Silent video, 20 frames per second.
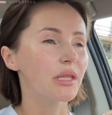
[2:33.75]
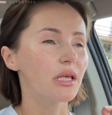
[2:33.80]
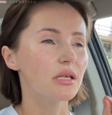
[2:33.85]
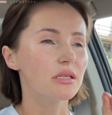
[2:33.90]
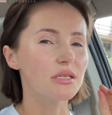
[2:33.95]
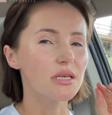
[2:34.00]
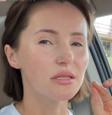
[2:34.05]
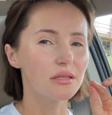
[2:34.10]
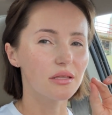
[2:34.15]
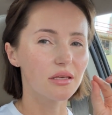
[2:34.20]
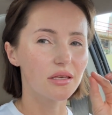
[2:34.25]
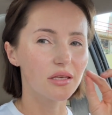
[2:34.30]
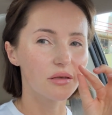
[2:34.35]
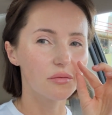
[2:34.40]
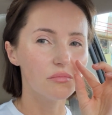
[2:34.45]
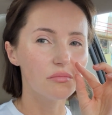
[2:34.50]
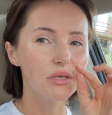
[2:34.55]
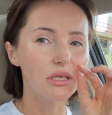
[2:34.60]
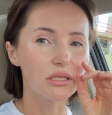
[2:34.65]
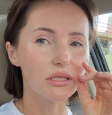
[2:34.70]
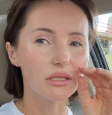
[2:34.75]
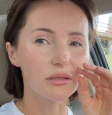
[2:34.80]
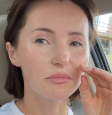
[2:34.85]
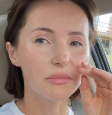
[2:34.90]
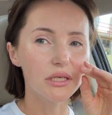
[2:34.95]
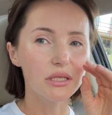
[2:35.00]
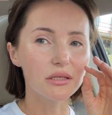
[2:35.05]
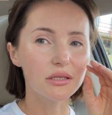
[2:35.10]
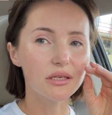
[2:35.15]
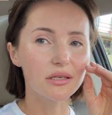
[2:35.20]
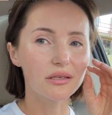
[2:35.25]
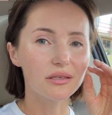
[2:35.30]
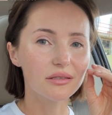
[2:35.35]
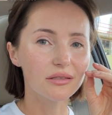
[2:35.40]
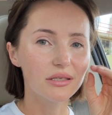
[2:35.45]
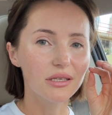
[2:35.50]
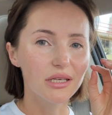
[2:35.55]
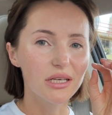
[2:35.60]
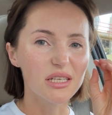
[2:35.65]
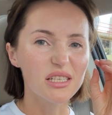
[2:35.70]
Знаете, такие мер,
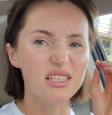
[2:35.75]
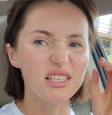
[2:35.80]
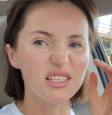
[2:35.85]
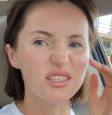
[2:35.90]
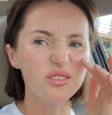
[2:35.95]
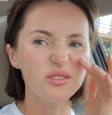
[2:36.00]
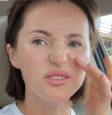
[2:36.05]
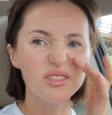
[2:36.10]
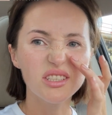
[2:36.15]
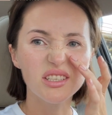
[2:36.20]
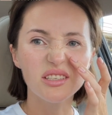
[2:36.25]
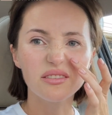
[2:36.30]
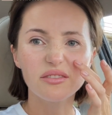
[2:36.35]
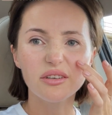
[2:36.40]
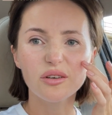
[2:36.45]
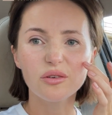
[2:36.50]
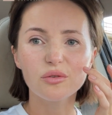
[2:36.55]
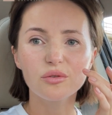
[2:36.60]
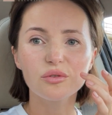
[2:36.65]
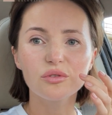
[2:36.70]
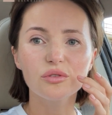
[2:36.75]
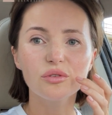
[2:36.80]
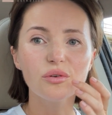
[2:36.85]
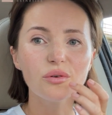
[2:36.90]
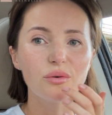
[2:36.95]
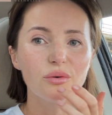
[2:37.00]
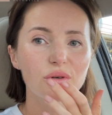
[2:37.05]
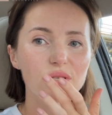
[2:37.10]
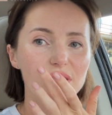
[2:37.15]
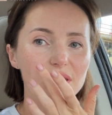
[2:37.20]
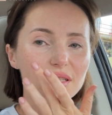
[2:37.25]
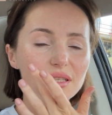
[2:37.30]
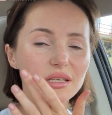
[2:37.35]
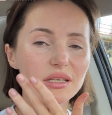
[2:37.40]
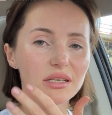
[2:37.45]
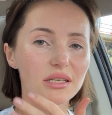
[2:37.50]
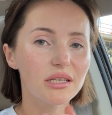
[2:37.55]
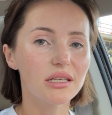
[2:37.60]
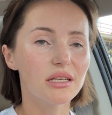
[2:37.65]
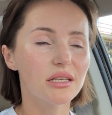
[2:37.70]
мелкие Сосудики вокруг носа, на
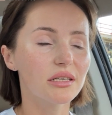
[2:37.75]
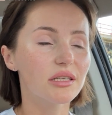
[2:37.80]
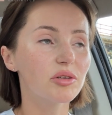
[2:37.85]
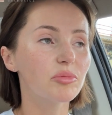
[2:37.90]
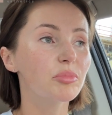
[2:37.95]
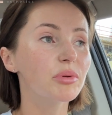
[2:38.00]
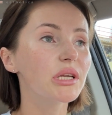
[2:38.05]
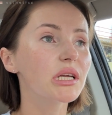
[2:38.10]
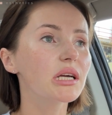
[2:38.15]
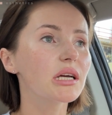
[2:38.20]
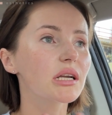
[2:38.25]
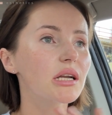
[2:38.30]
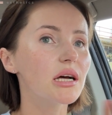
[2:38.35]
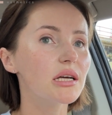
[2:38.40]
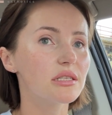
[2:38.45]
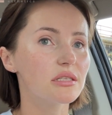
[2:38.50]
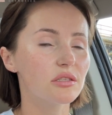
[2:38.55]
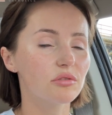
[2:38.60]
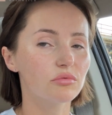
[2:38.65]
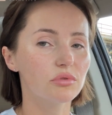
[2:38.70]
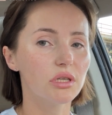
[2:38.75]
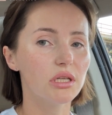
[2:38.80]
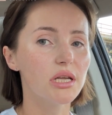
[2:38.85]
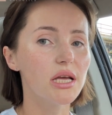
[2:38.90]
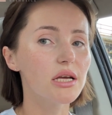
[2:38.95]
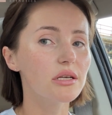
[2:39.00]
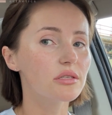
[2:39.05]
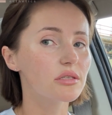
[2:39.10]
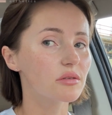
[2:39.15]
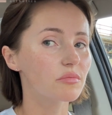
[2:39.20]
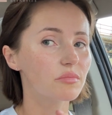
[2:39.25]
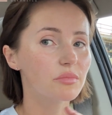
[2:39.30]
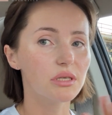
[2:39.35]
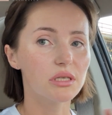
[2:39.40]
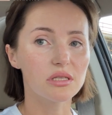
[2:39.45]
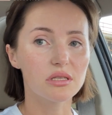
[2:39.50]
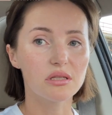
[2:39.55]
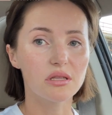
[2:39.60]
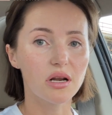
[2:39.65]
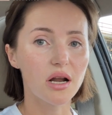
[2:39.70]
крыльях прекрасно удаляются
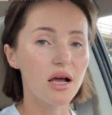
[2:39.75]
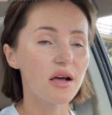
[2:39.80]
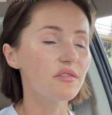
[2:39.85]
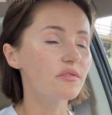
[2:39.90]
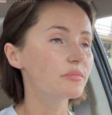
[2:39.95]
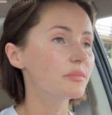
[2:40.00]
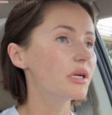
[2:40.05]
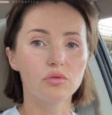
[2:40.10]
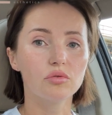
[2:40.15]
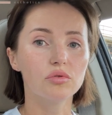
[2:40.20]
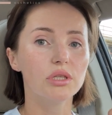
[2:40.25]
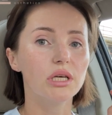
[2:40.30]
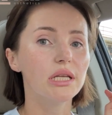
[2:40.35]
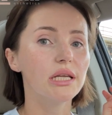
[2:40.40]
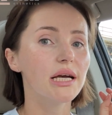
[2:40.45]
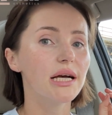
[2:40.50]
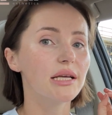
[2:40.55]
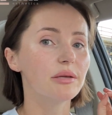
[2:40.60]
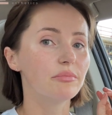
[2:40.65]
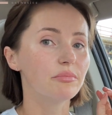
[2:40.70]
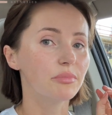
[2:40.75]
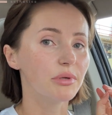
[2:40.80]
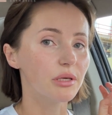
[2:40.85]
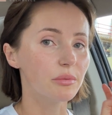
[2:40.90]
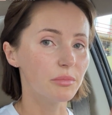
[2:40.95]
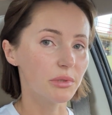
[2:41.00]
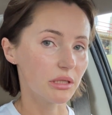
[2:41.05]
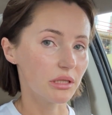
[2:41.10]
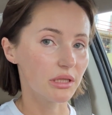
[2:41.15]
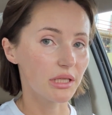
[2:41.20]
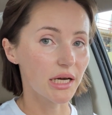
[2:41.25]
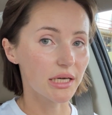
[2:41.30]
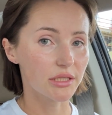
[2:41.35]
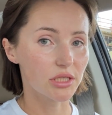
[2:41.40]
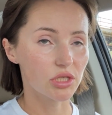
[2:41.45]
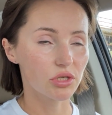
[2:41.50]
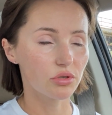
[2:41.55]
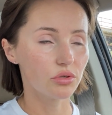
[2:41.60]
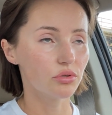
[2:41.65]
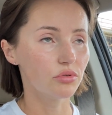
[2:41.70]
без травм. Удаляем
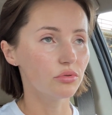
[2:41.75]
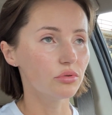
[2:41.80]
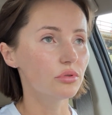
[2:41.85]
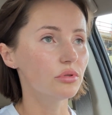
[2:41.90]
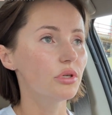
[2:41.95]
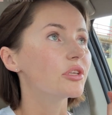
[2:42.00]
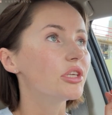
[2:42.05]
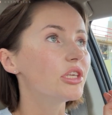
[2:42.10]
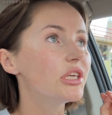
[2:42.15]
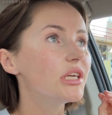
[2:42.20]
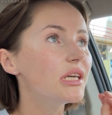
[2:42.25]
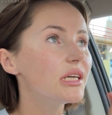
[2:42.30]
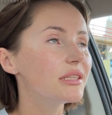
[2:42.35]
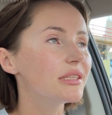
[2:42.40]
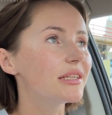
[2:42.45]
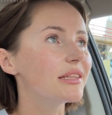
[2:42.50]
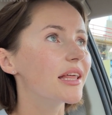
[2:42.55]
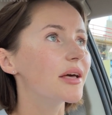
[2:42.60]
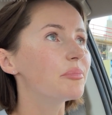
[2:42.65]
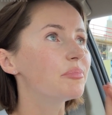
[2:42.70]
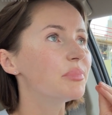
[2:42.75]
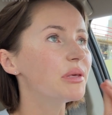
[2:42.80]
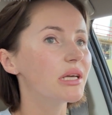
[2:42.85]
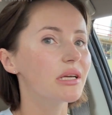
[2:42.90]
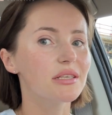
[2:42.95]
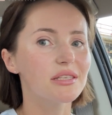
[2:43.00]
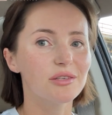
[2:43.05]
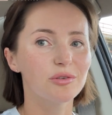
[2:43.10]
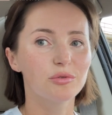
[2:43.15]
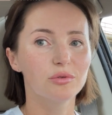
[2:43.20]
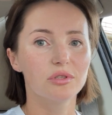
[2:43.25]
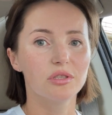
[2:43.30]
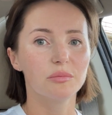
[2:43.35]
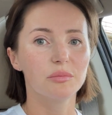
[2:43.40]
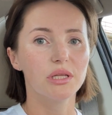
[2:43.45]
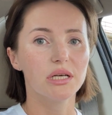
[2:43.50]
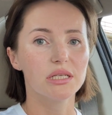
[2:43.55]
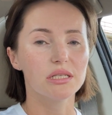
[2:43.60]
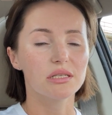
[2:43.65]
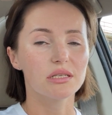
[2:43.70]
пигментацию, и это на пикосекундном
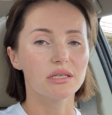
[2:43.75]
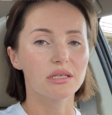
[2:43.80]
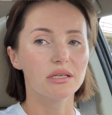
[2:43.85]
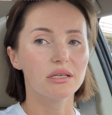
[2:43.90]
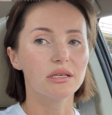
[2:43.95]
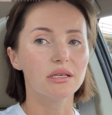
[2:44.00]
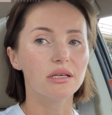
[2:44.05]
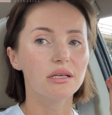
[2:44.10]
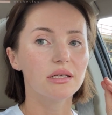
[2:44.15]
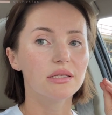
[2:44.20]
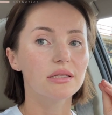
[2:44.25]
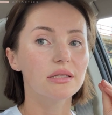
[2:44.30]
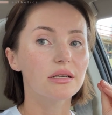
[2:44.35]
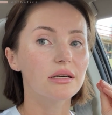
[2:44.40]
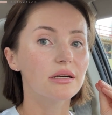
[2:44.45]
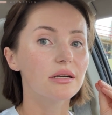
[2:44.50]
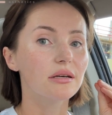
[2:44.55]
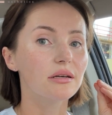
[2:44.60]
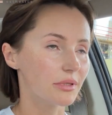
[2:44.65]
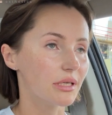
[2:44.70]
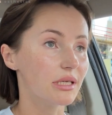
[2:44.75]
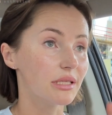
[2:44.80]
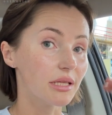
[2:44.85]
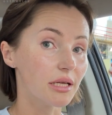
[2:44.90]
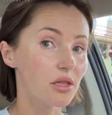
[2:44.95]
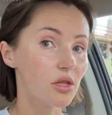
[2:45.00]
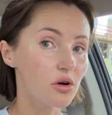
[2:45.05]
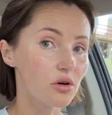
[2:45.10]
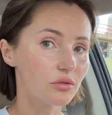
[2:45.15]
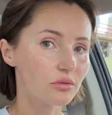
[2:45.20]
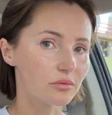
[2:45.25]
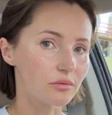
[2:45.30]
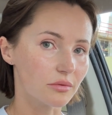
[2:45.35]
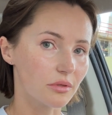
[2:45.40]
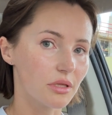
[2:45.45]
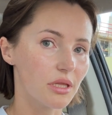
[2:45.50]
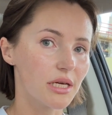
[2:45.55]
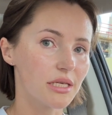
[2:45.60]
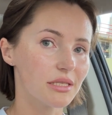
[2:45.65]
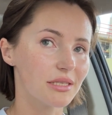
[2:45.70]
лазере. Это эталон
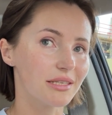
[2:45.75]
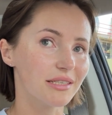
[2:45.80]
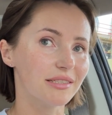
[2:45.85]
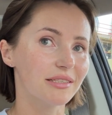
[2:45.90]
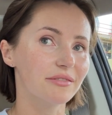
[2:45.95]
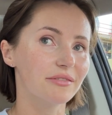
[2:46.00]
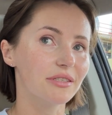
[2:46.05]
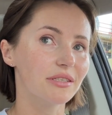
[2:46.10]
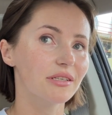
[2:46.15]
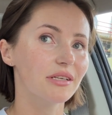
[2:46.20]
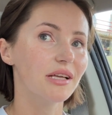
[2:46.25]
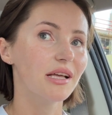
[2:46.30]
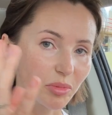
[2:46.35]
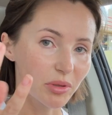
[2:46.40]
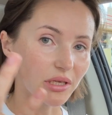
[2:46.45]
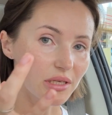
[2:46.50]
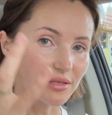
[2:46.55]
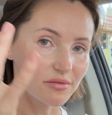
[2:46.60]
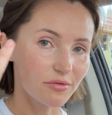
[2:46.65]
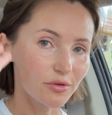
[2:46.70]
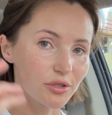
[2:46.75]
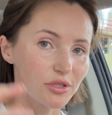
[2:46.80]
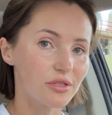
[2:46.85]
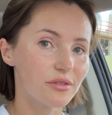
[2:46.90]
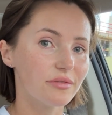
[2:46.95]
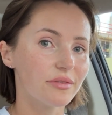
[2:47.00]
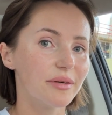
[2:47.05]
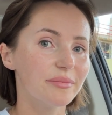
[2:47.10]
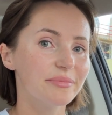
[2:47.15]
лазерного производства.